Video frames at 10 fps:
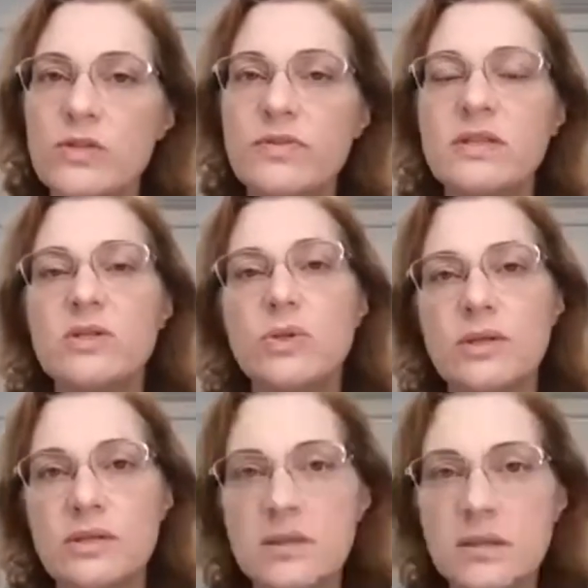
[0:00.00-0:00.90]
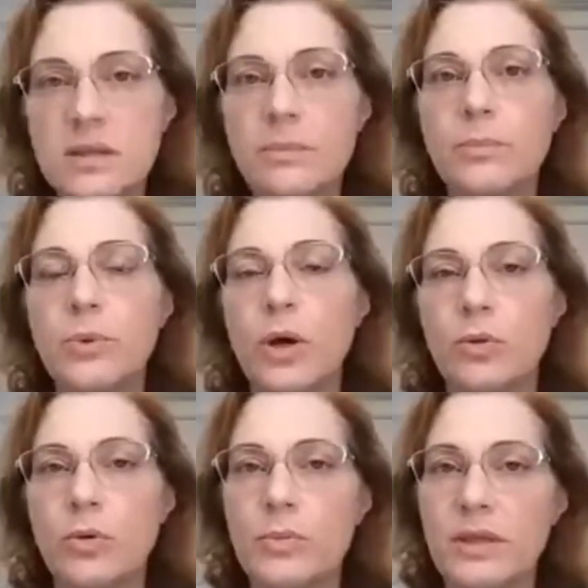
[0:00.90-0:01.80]
Com isso, você
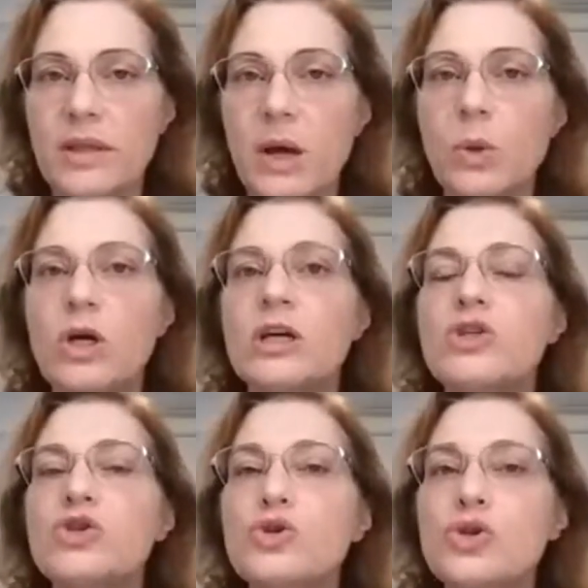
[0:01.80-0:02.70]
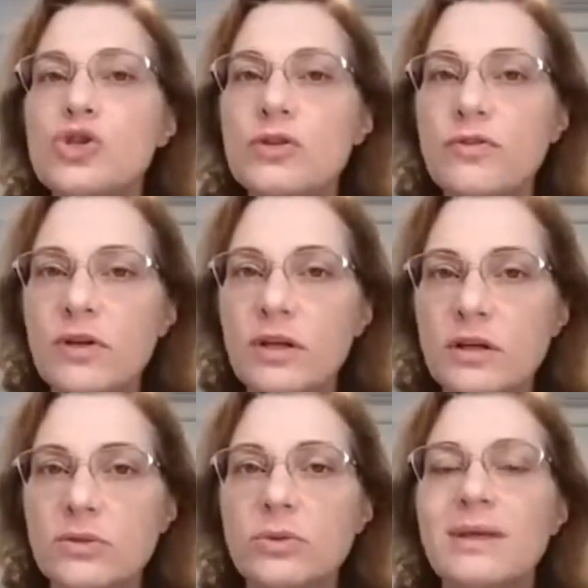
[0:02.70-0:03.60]
solicita para o órgão ambiental,
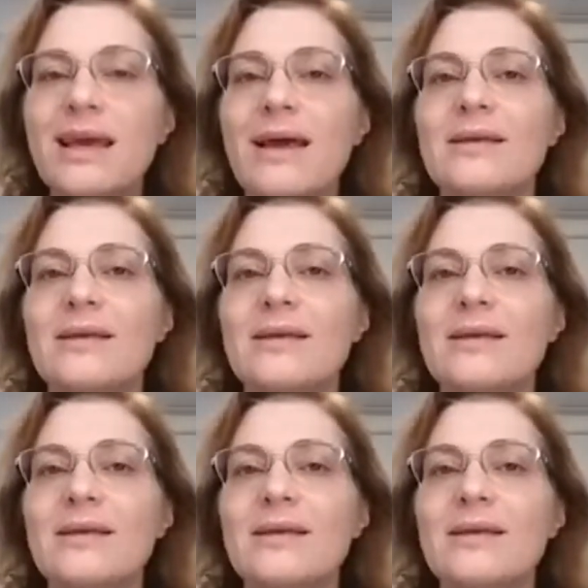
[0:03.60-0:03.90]
justificando